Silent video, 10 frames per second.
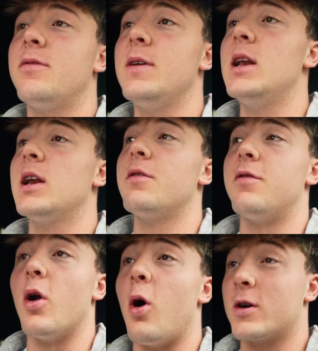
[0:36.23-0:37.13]
viel
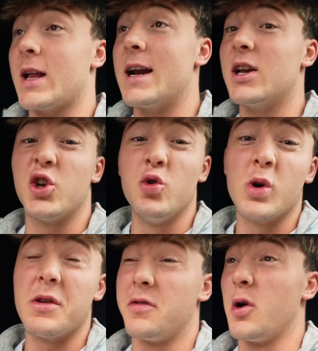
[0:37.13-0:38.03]
gefloggt, eigentlich nur
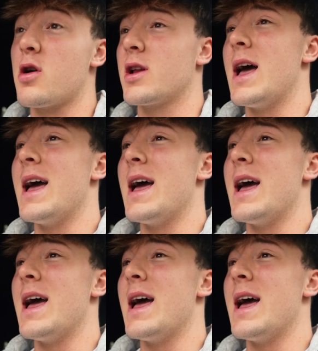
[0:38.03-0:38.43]
gefloggt.